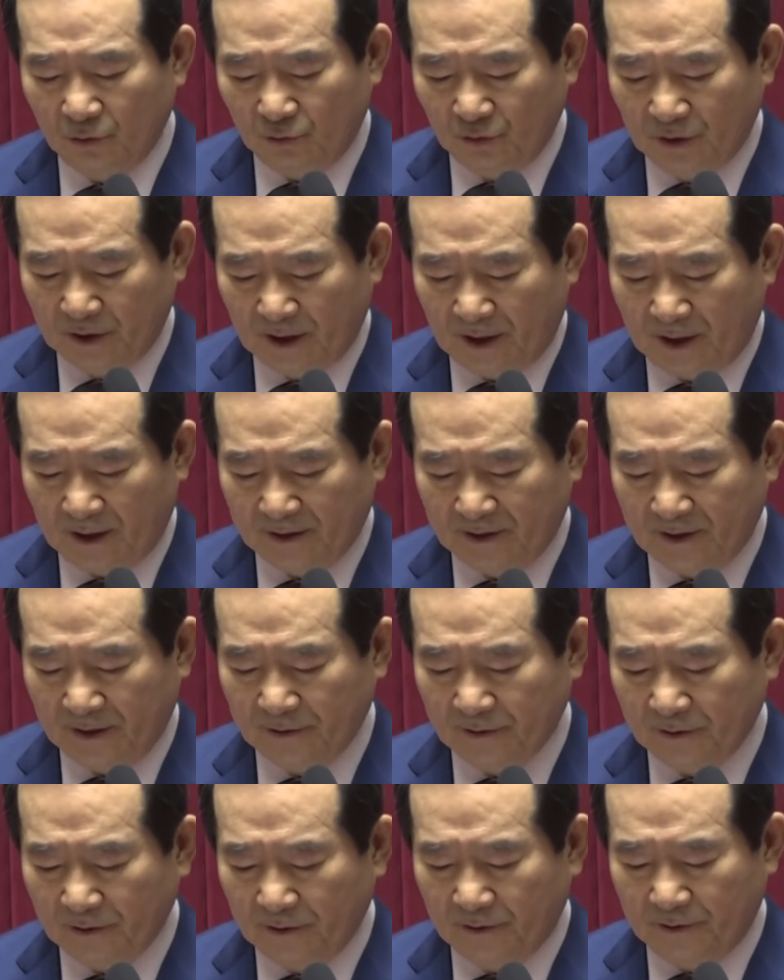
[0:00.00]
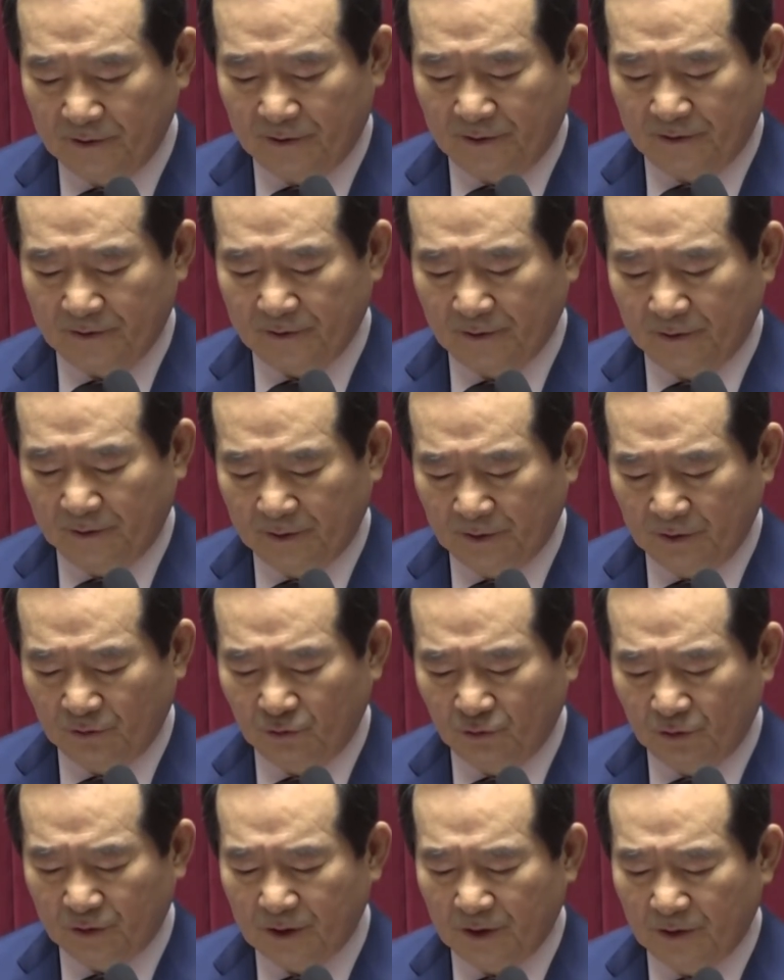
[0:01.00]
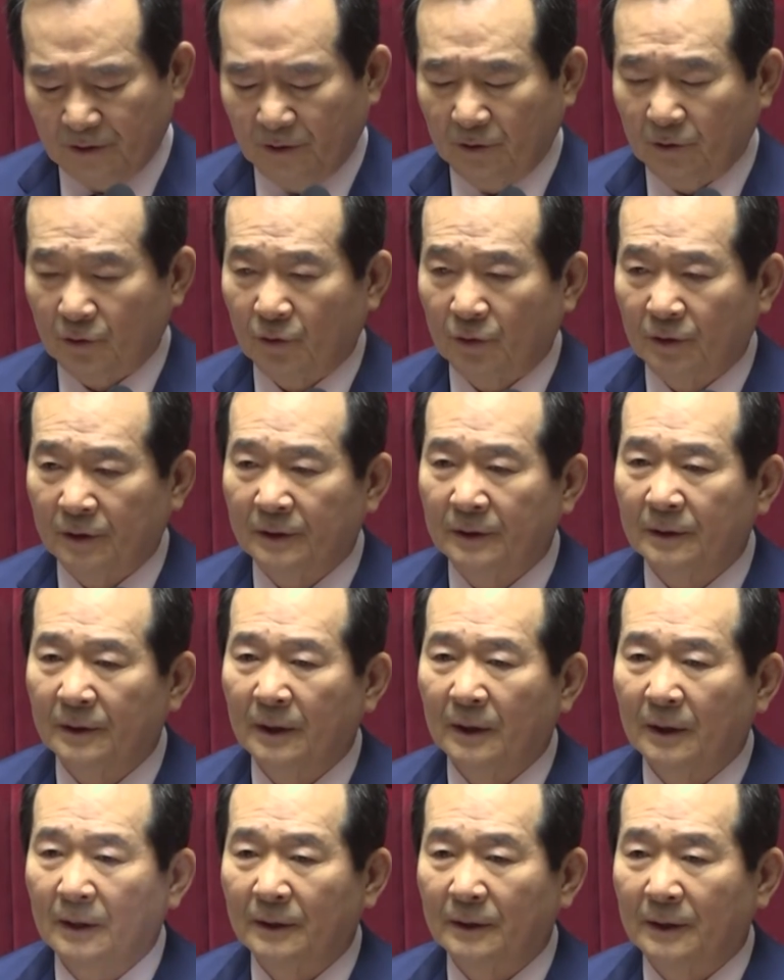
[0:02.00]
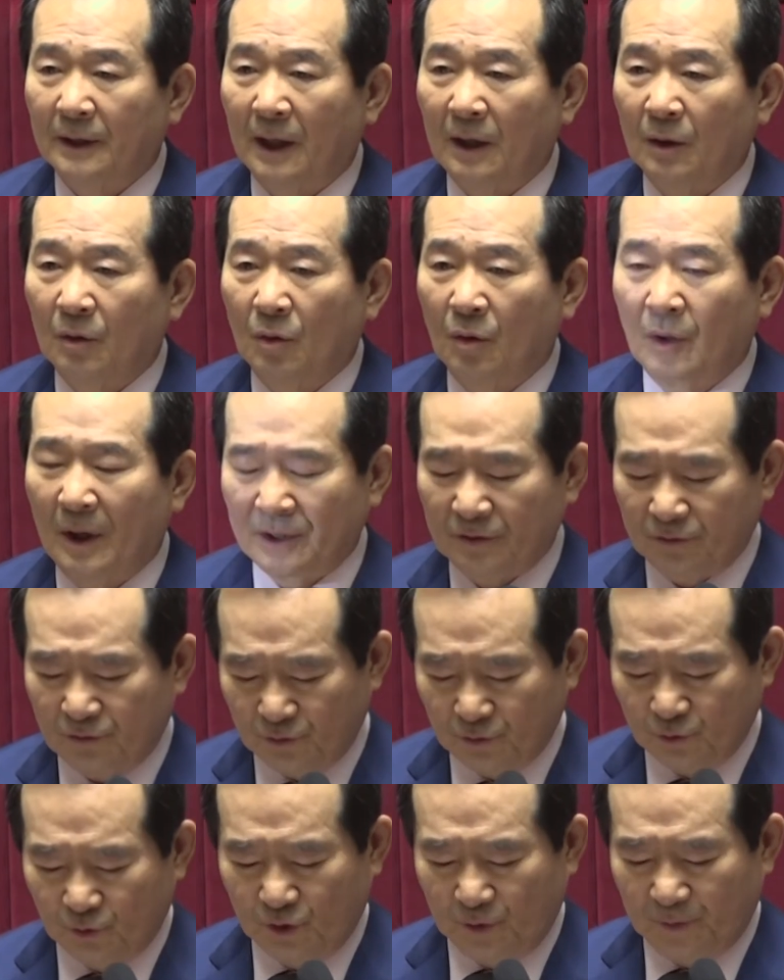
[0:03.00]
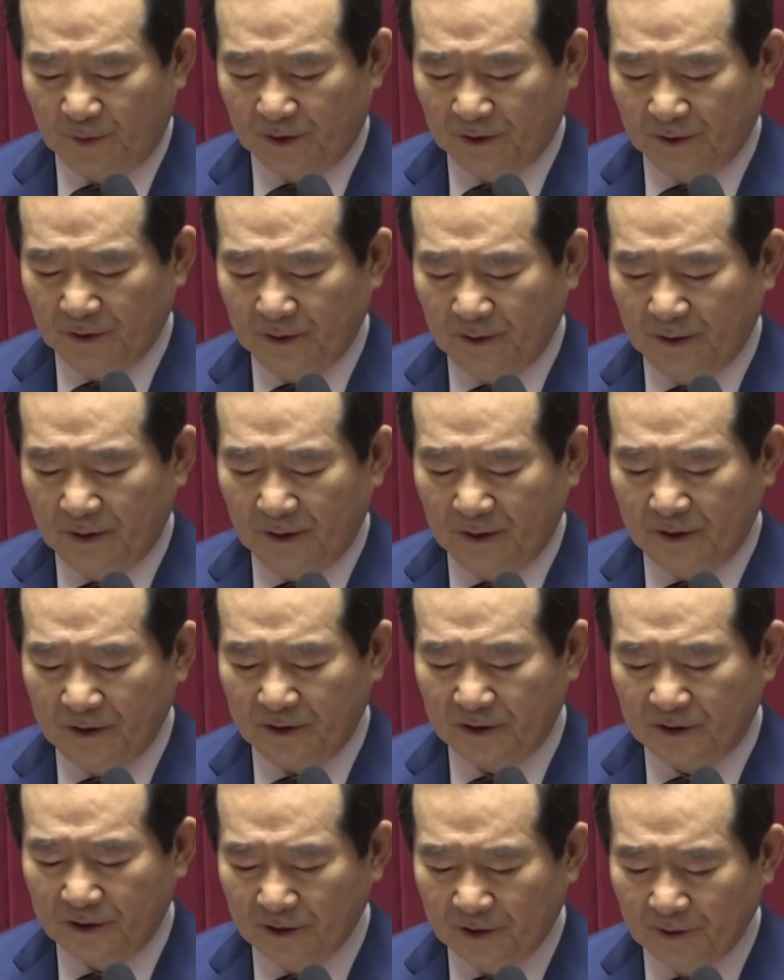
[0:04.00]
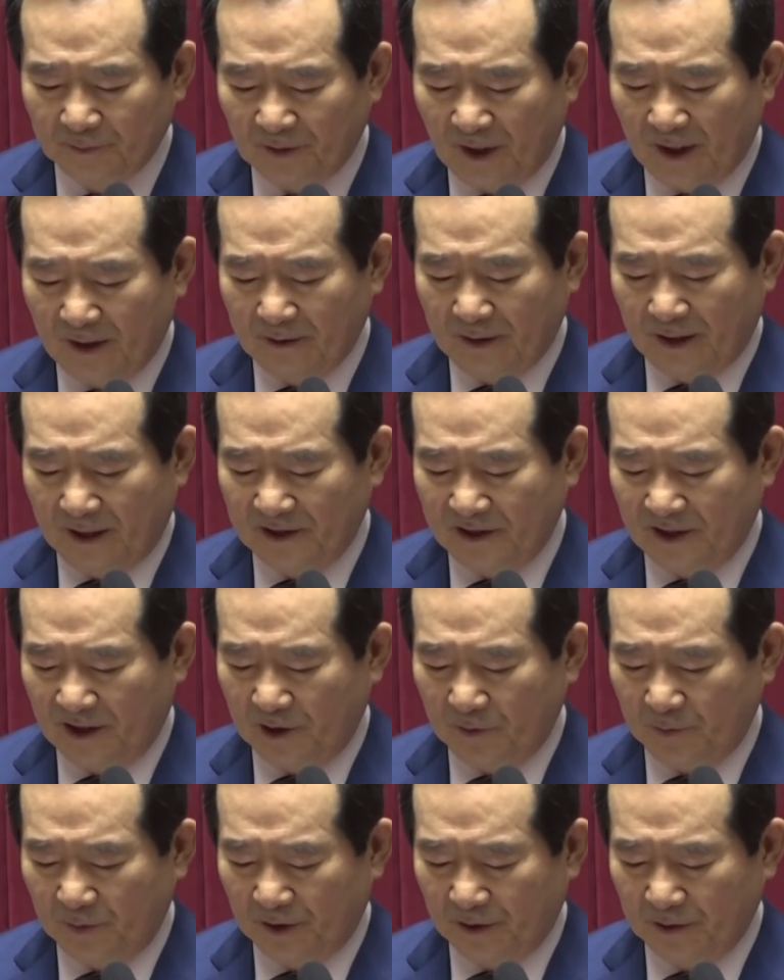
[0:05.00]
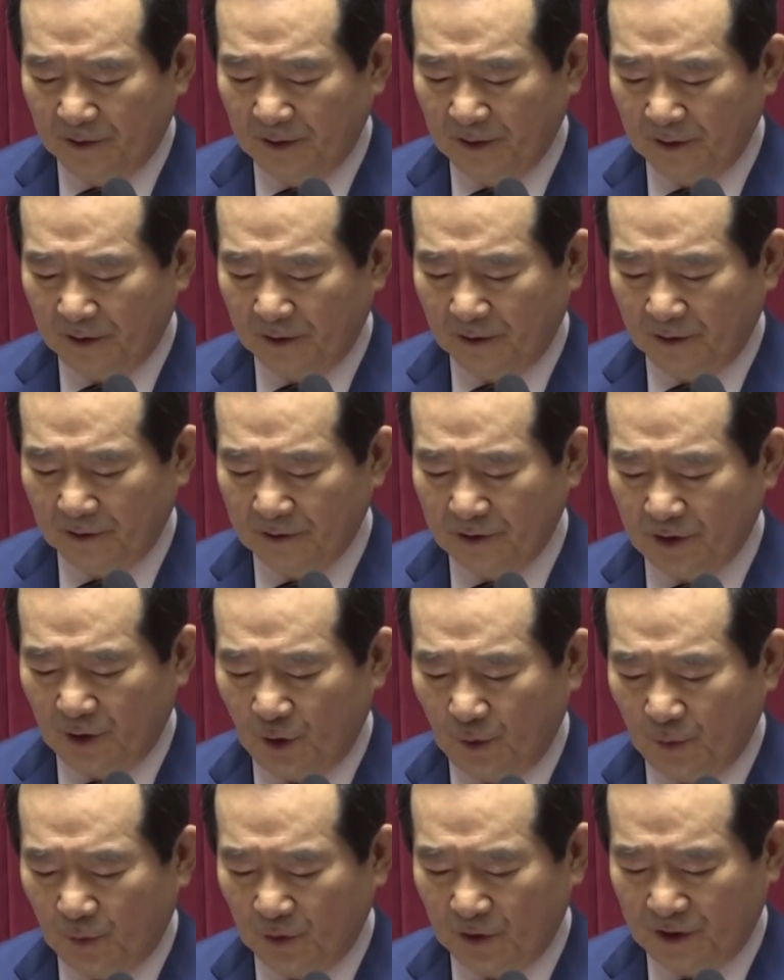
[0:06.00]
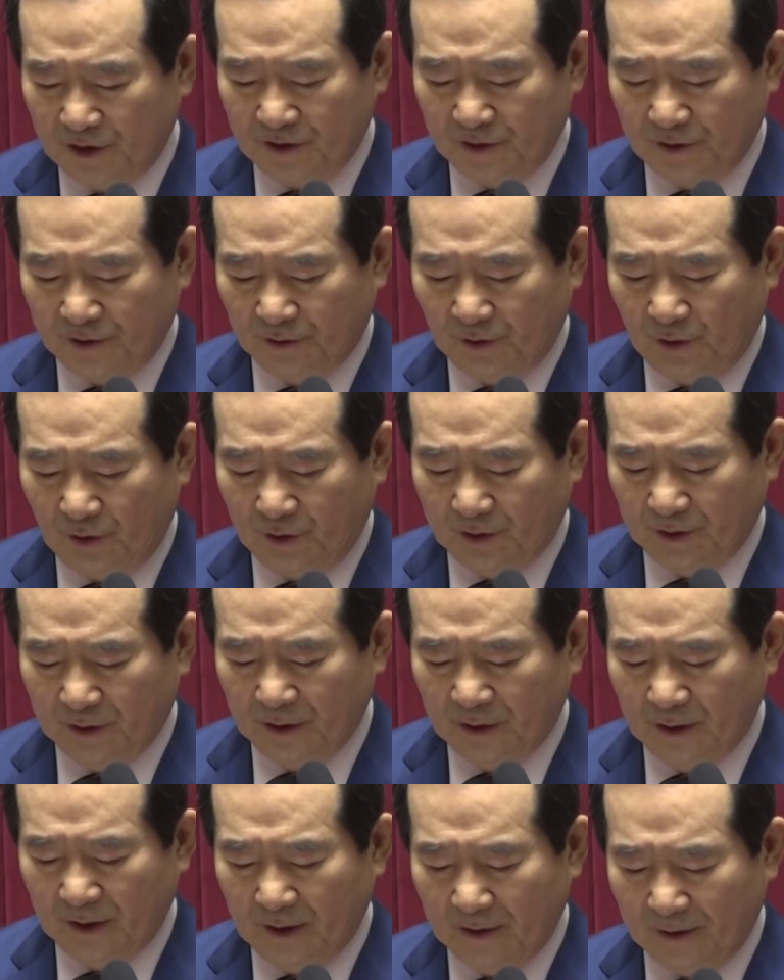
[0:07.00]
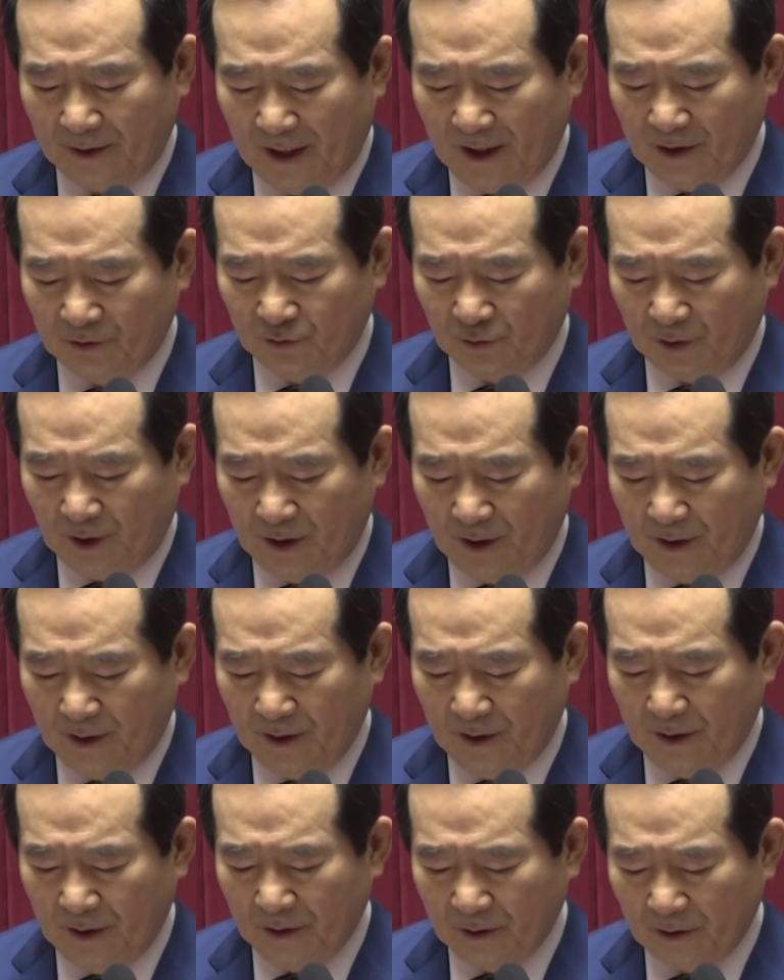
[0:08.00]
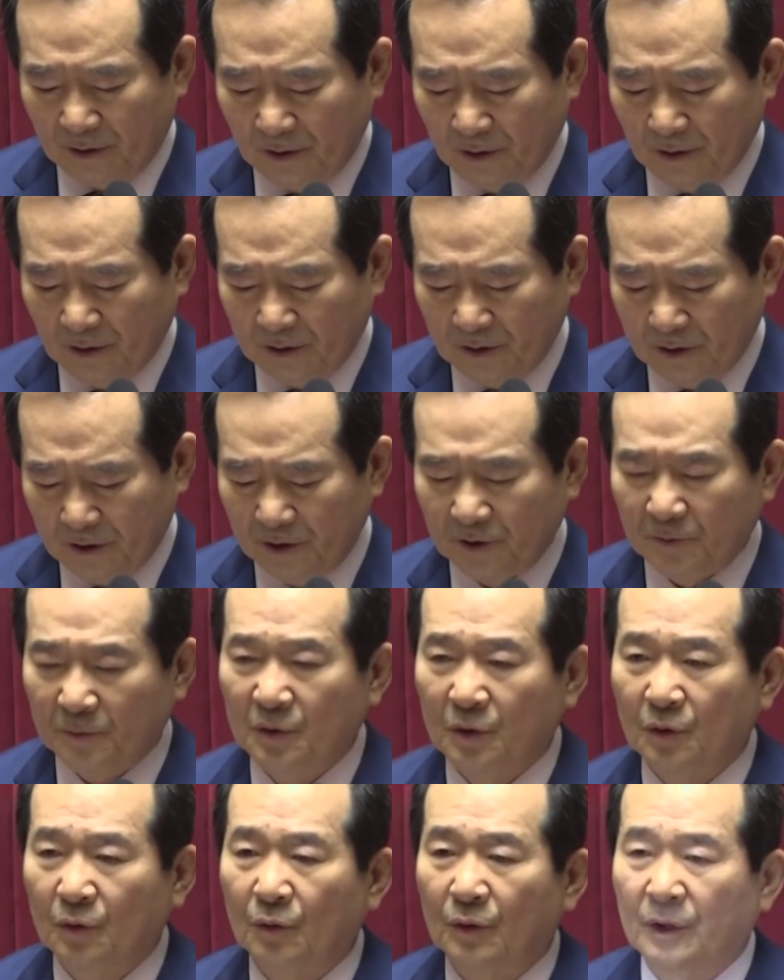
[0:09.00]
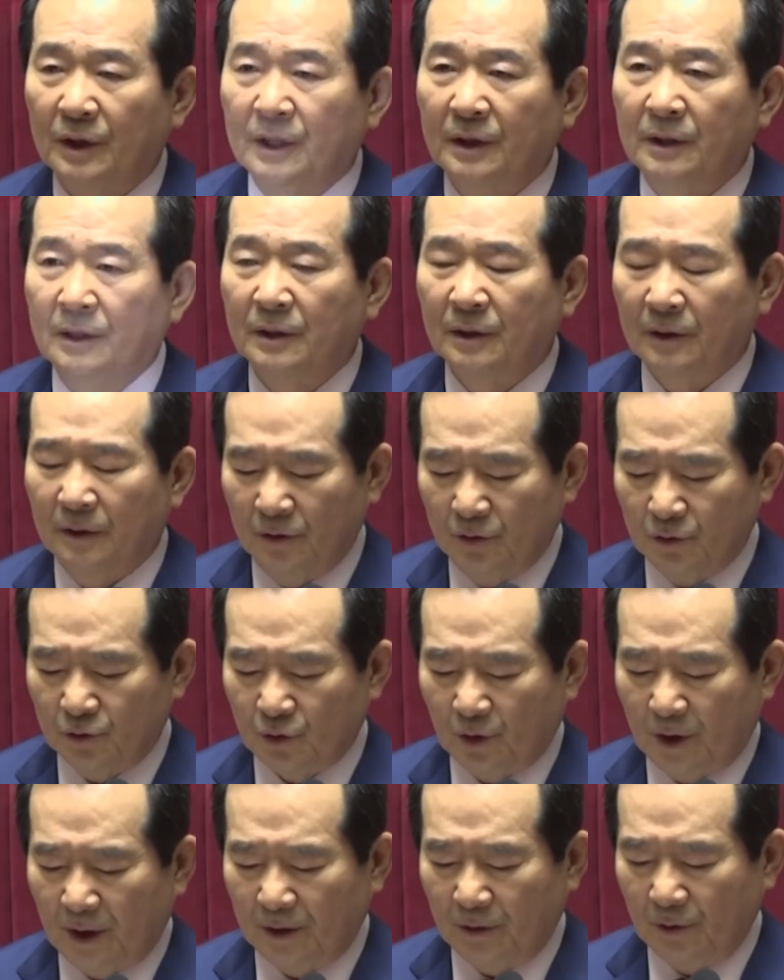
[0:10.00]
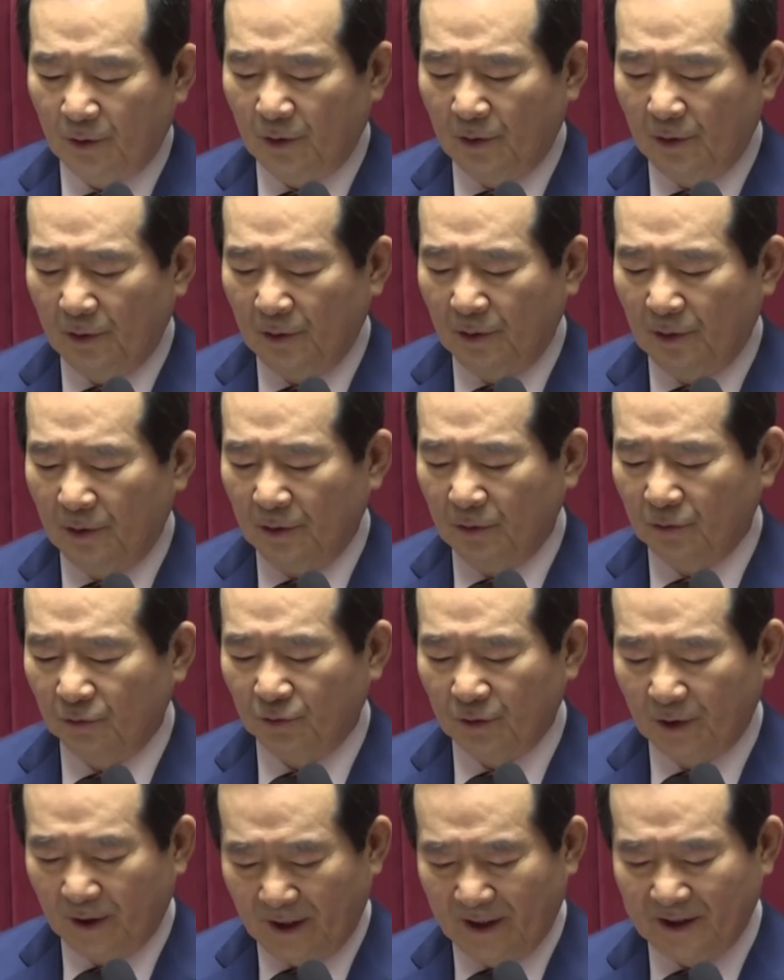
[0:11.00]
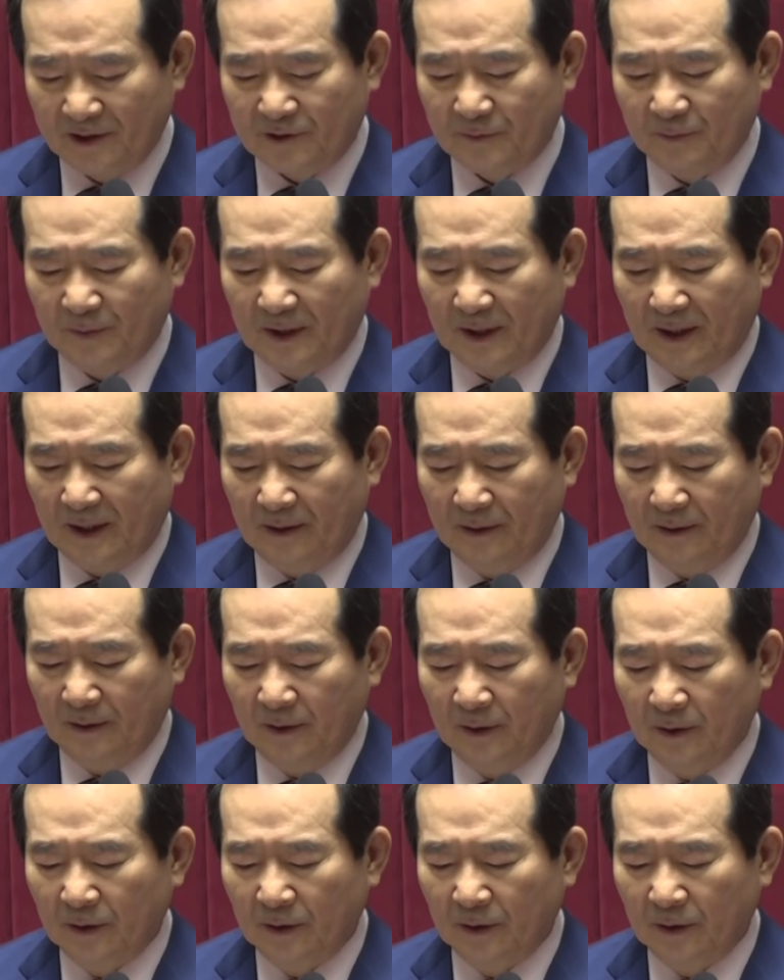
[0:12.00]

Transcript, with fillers: 우리나라 재정 건전성은 국제적으로는 양호한 수준이며 지금 대응하지 않으면 경제 회복이 지연되어 나중에 더 큰 비용이 초래될 우려가 있습니다.